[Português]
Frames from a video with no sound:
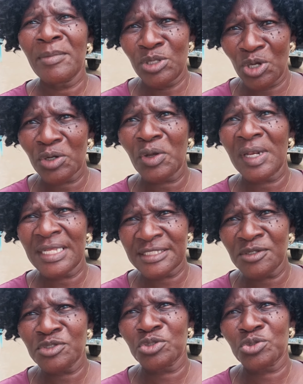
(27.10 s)
melhor com
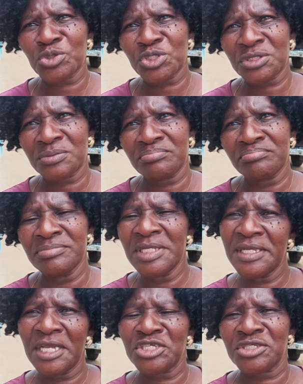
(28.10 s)
relação aos outros
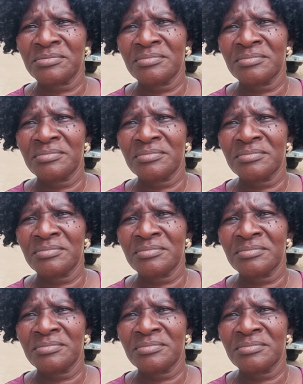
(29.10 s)
dias.